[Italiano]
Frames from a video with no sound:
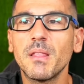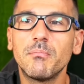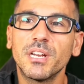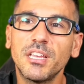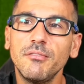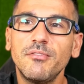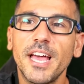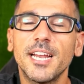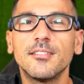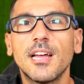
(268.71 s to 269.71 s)
per chi
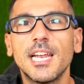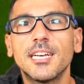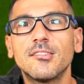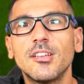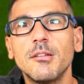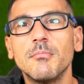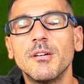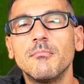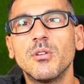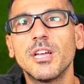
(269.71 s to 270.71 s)
viene dall'Extreme
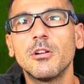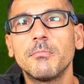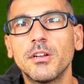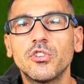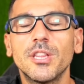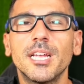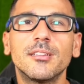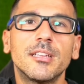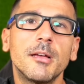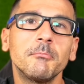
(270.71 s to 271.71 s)
modello
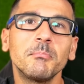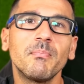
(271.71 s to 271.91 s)
precedente